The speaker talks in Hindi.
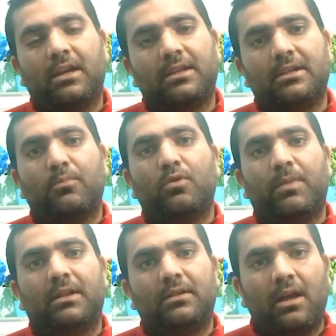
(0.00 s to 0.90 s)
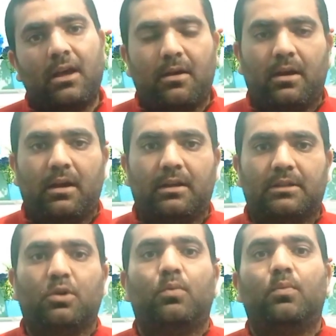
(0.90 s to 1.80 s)
कि जम्मू बंद
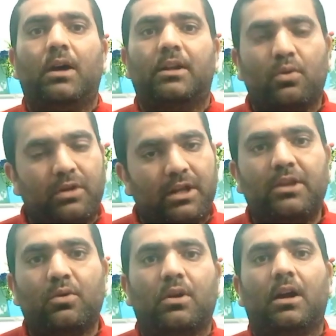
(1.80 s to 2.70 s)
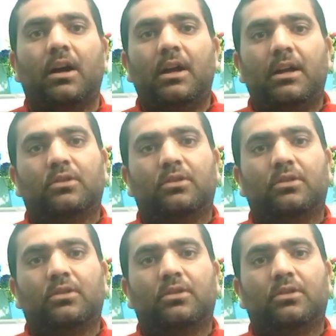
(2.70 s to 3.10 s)
सोमवार को नहीं होगा